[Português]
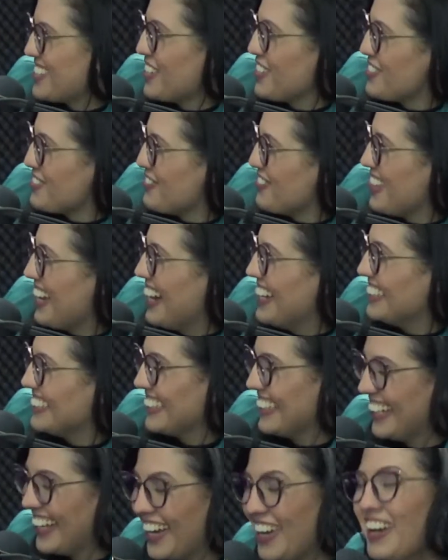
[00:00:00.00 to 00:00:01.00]
a gente
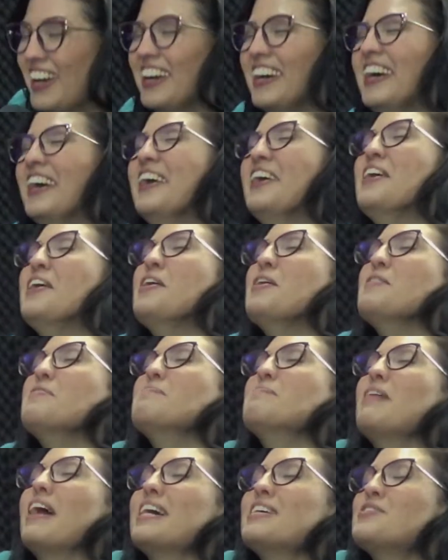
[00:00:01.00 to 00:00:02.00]
viaja, né?
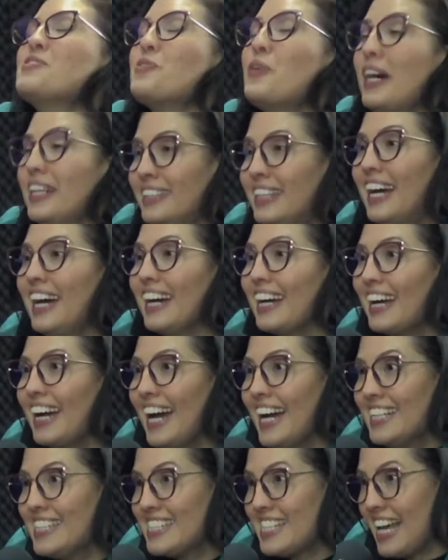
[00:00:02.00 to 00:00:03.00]
Mas o
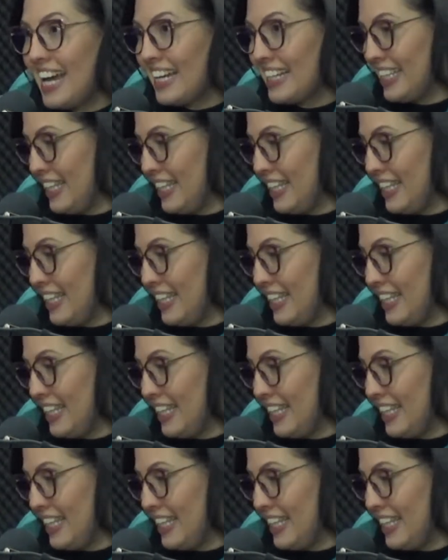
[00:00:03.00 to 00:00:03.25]
Atarracades é